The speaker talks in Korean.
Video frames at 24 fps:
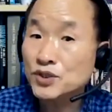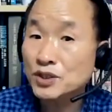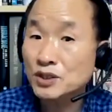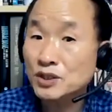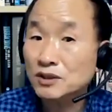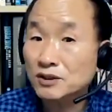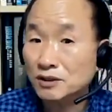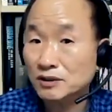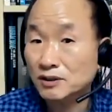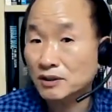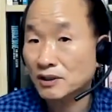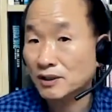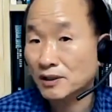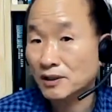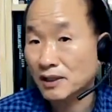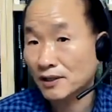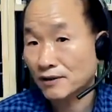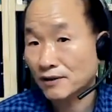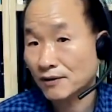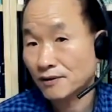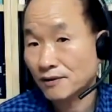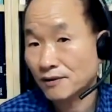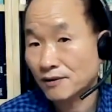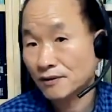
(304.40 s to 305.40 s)
본질을 더
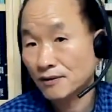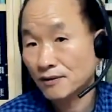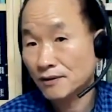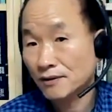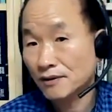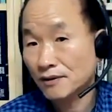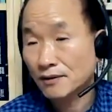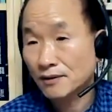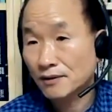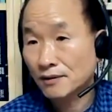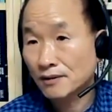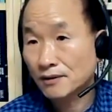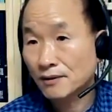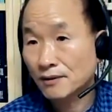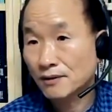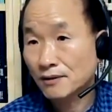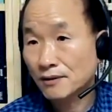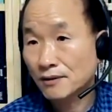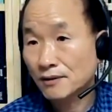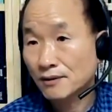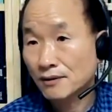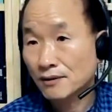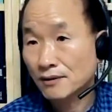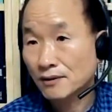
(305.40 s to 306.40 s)
드러내요.
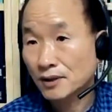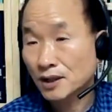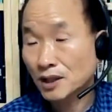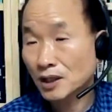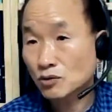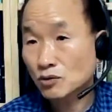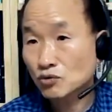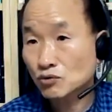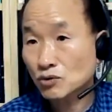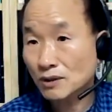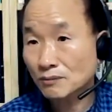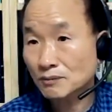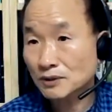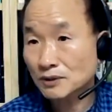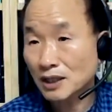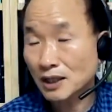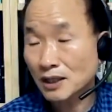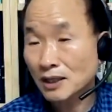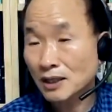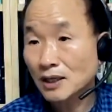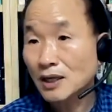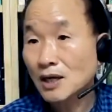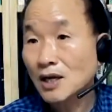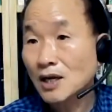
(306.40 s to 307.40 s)
그게
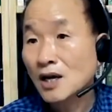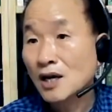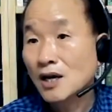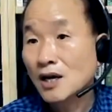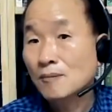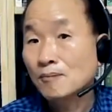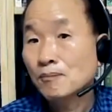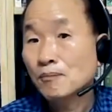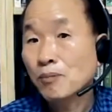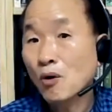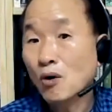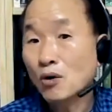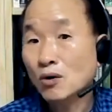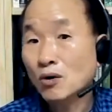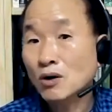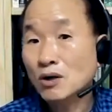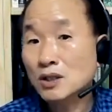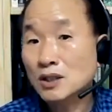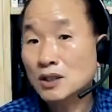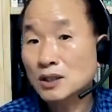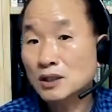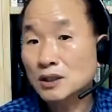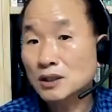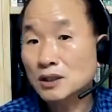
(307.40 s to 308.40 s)
중요합니다.
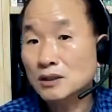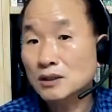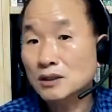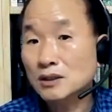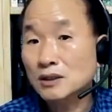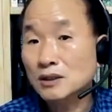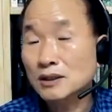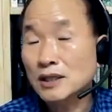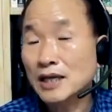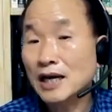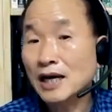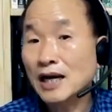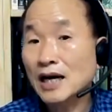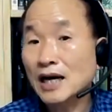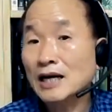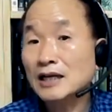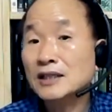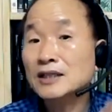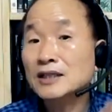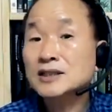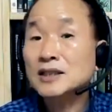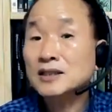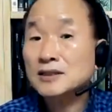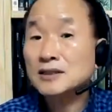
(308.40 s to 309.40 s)
보는 거는
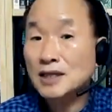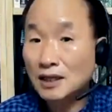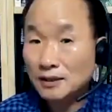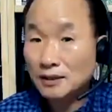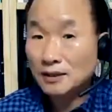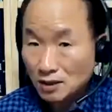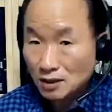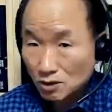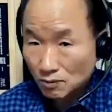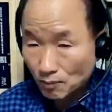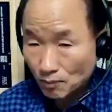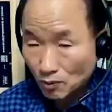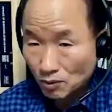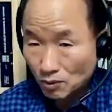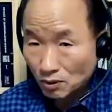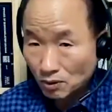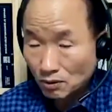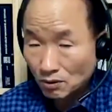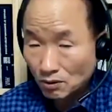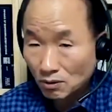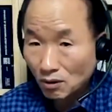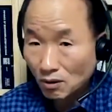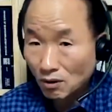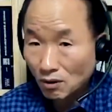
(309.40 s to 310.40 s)
내가 의식 상태에서
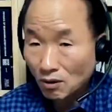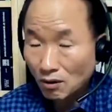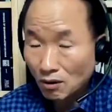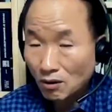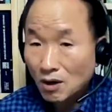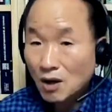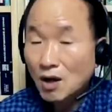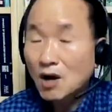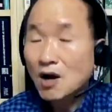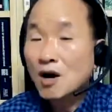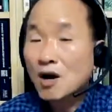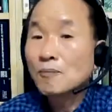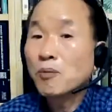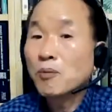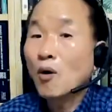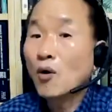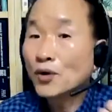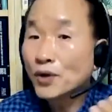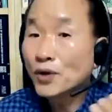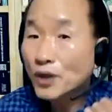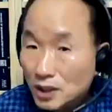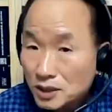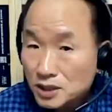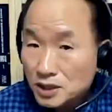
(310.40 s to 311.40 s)
보는 거고,
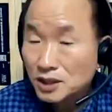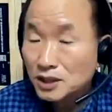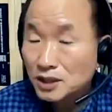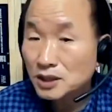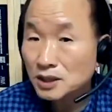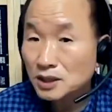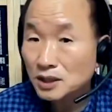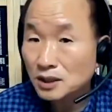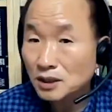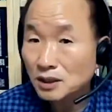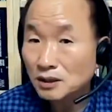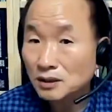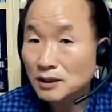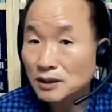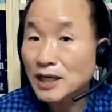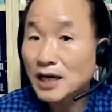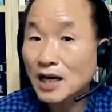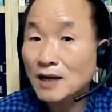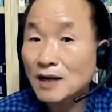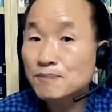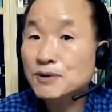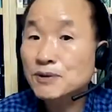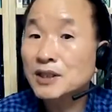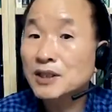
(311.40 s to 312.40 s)
보여지는 거는
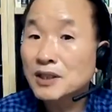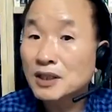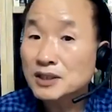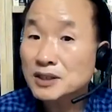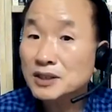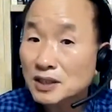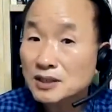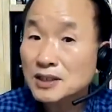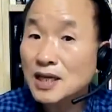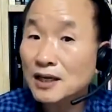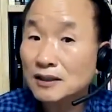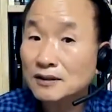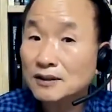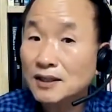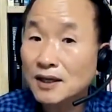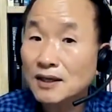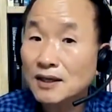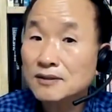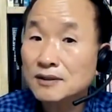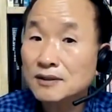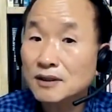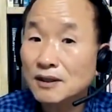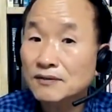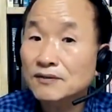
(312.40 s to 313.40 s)
내가 비의식
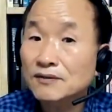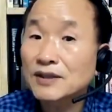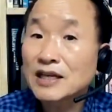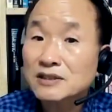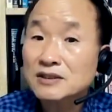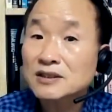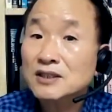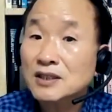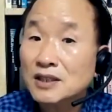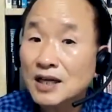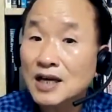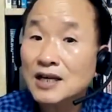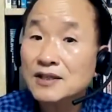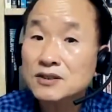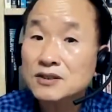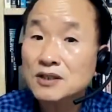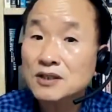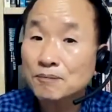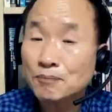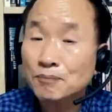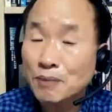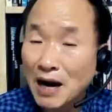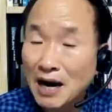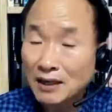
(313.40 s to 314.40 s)
상태에서 내
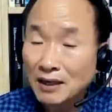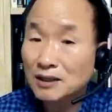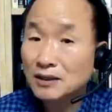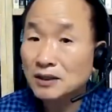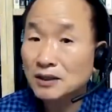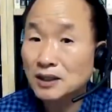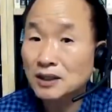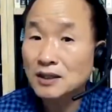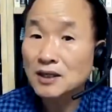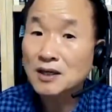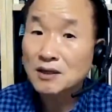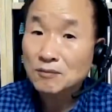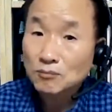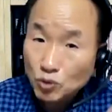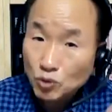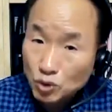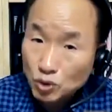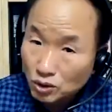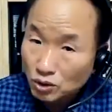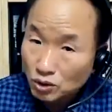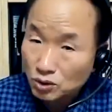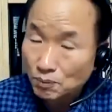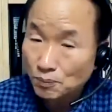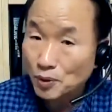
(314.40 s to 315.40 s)
습관적 반응이
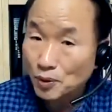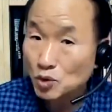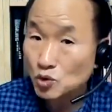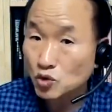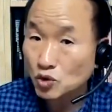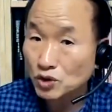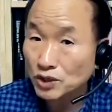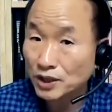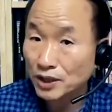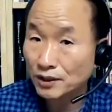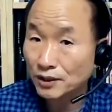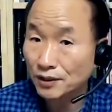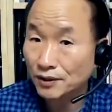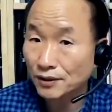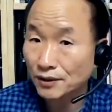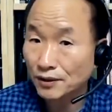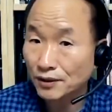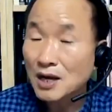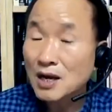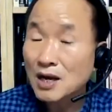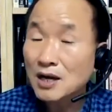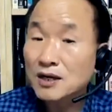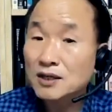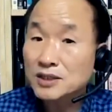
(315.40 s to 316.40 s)
무의식적으로 표출되는
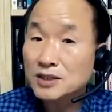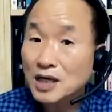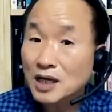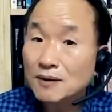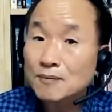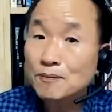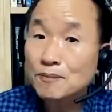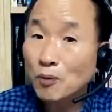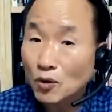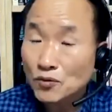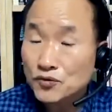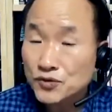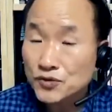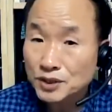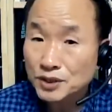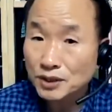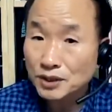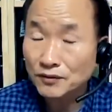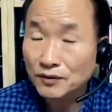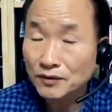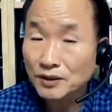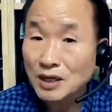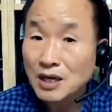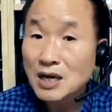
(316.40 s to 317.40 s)
거예요. 그 사람의
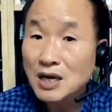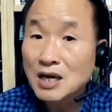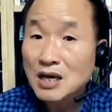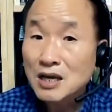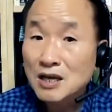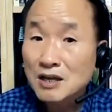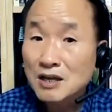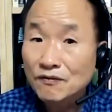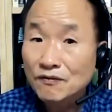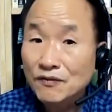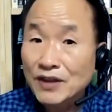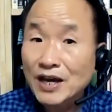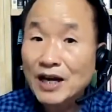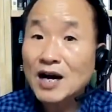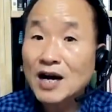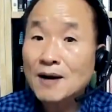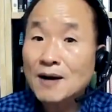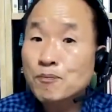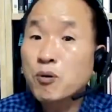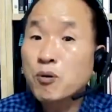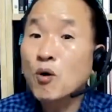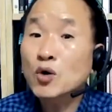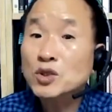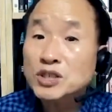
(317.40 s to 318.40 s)
본질은
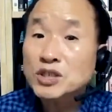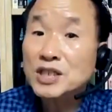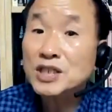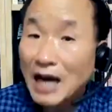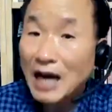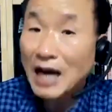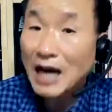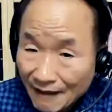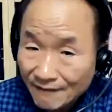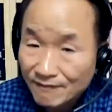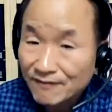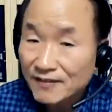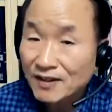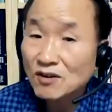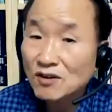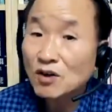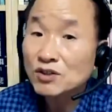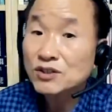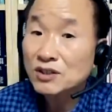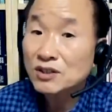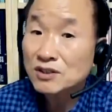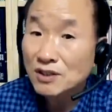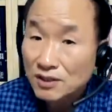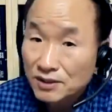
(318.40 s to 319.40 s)
내가 보지 않는
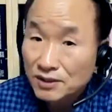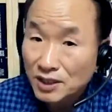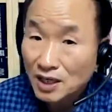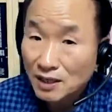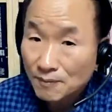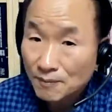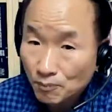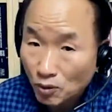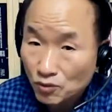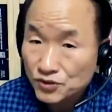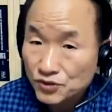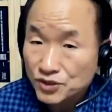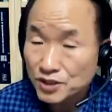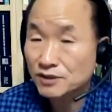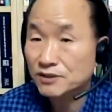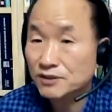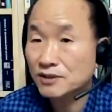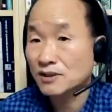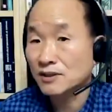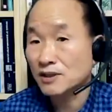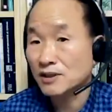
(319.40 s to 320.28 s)
것에서 그 사람의 본질이